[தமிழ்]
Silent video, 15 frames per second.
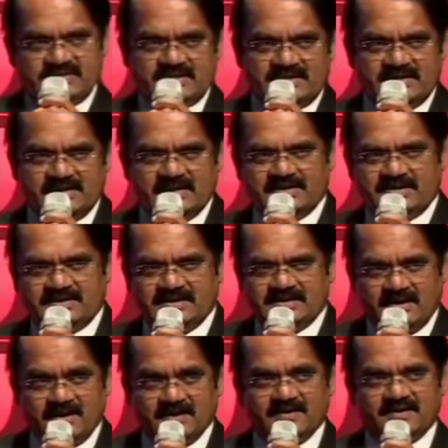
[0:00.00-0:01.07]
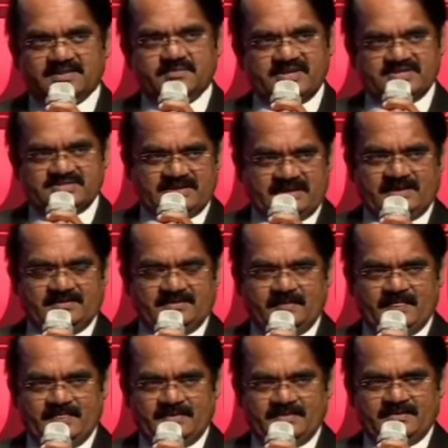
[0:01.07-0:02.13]
அறிவியல் விருதுன்னு பல
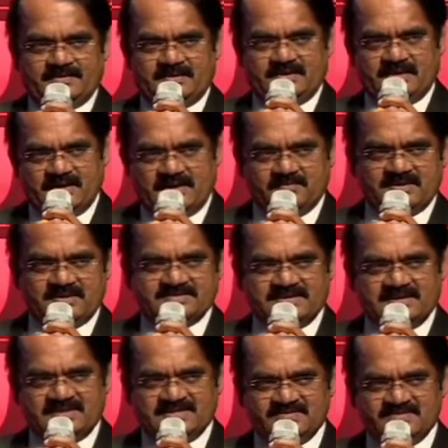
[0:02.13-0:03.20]
விருதுகள் இவர் வாங்கியிருக்காரு